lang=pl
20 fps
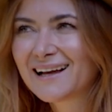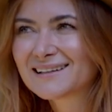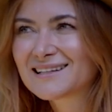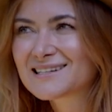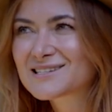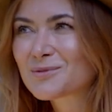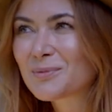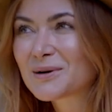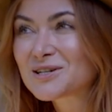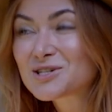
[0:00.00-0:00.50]

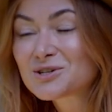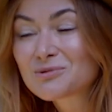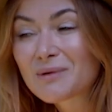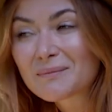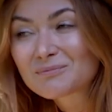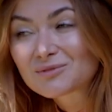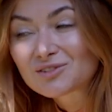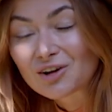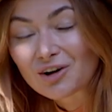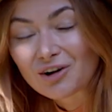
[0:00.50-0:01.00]
Gdy
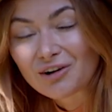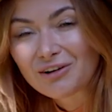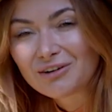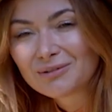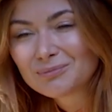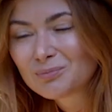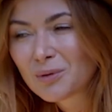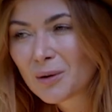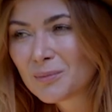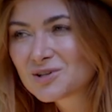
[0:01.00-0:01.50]
zobaczyłam
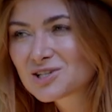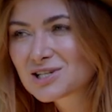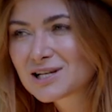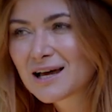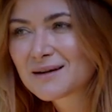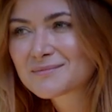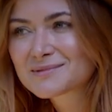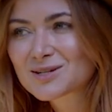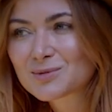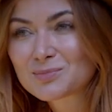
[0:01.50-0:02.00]
to,
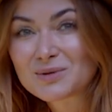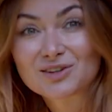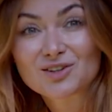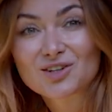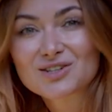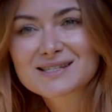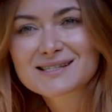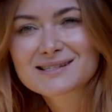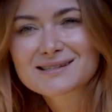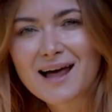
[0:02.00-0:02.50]
pomyślałam sobie,
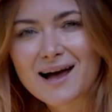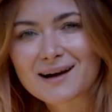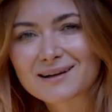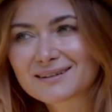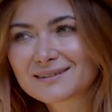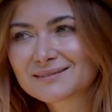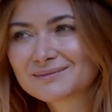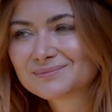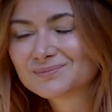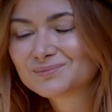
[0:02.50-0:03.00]
to jest znak.
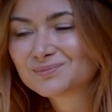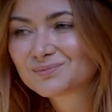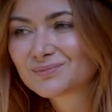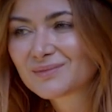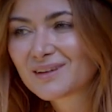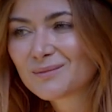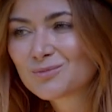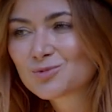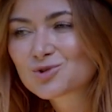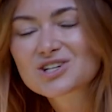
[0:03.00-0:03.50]

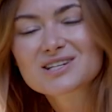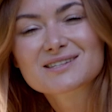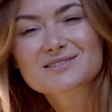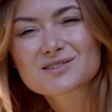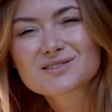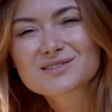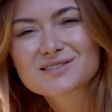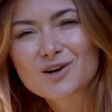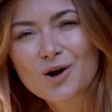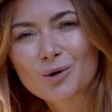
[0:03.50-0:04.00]
Muszę
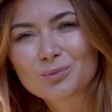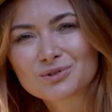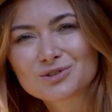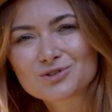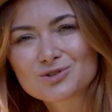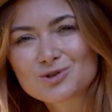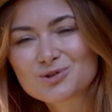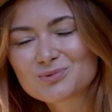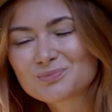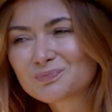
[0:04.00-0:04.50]
coś
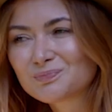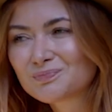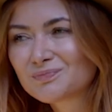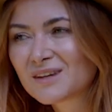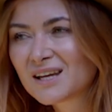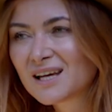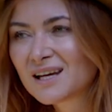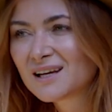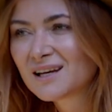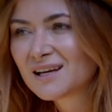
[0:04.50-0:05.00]
zrobić.
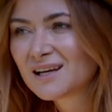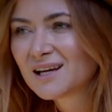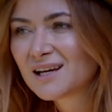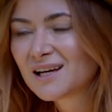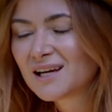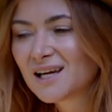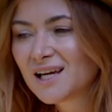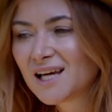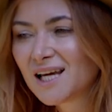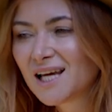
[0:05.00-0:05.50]

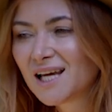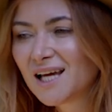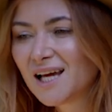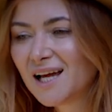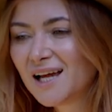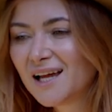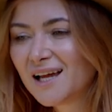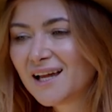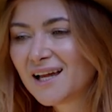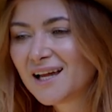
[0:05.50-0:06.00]

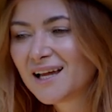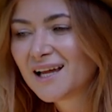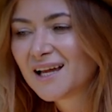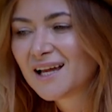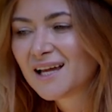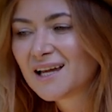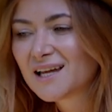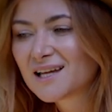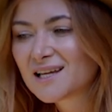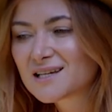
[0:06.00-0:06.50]

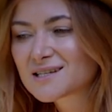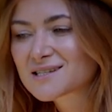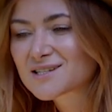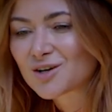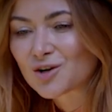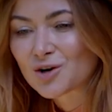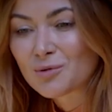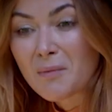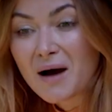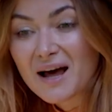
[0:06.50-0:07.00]
E,
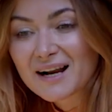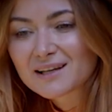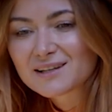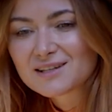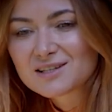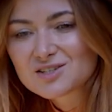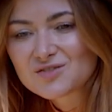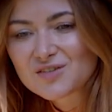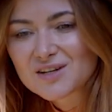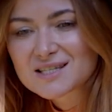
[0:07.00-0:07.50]
skoro Marek
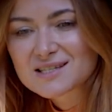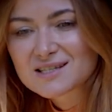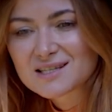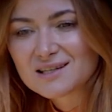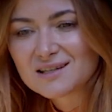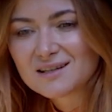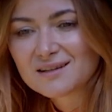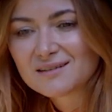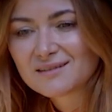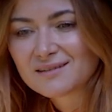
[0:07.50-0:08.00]

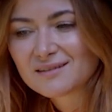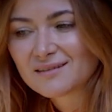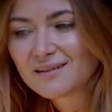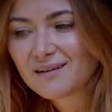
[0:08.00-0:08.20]
Niedźwiecki